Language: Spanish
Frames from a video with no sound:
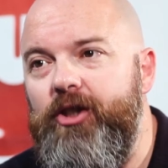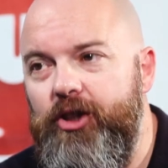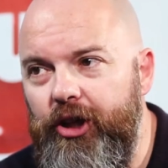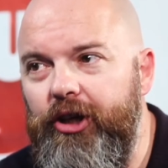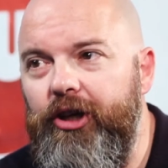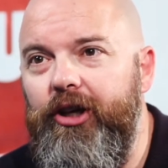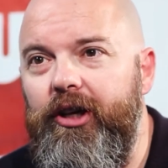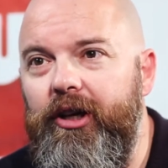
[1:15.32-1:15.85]

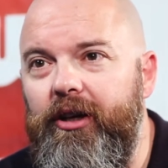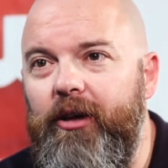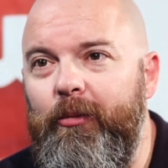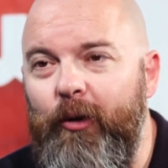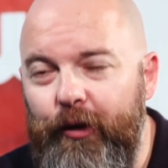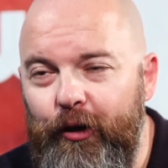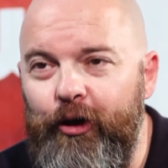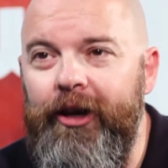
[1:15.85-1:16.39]
Sí,
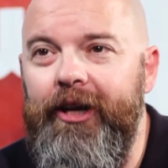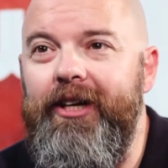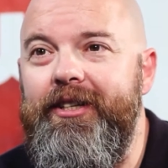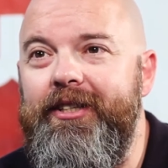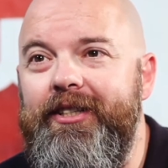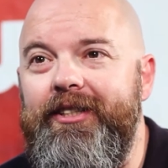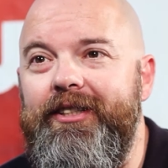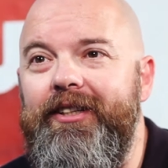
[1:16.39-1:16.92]
emociones.
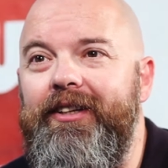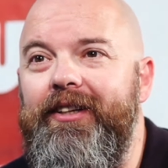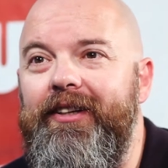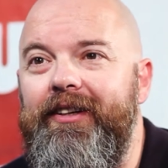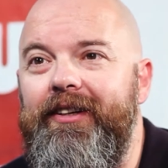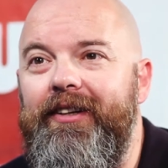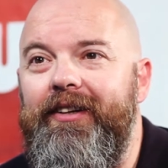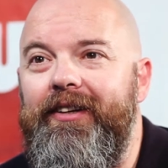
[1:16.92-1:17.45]

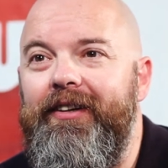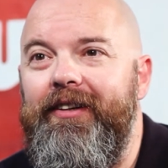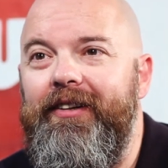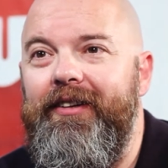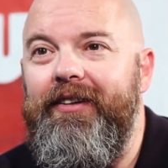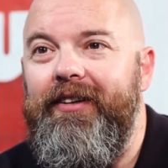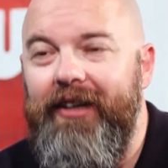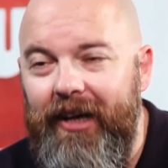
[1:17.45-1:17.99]

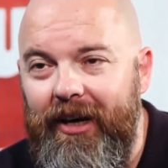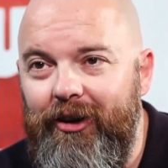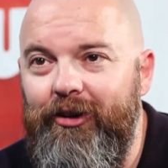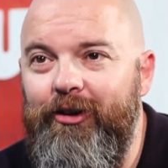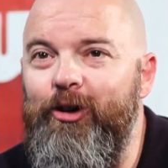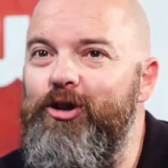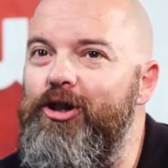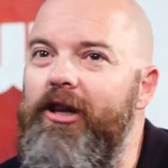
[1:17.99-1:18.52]
Claro,
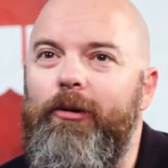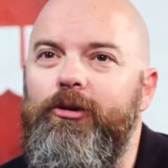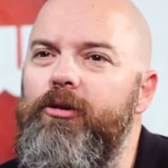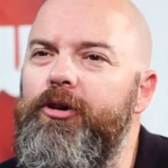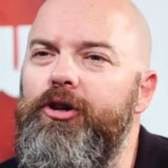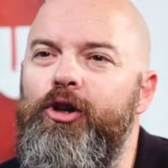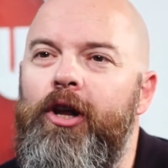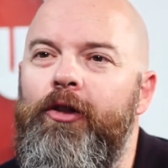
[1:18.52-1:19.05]
nos estamos
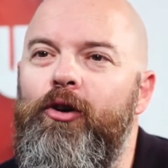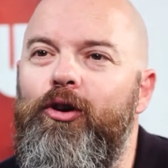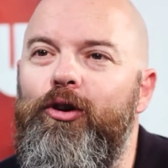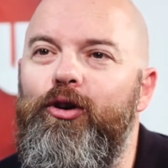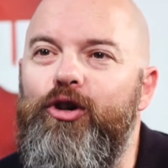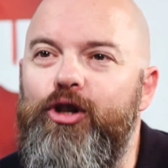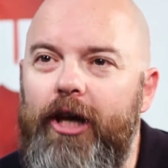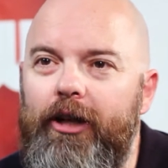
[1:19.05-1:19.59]
obsesionando con
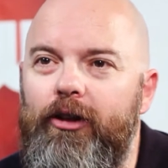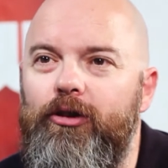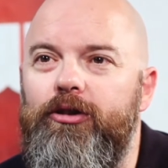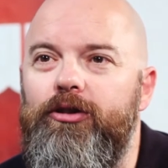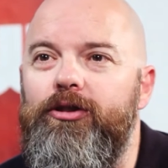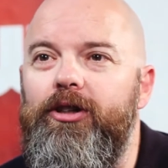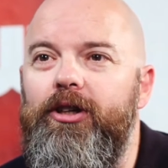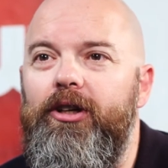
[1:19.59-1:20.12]
los datos,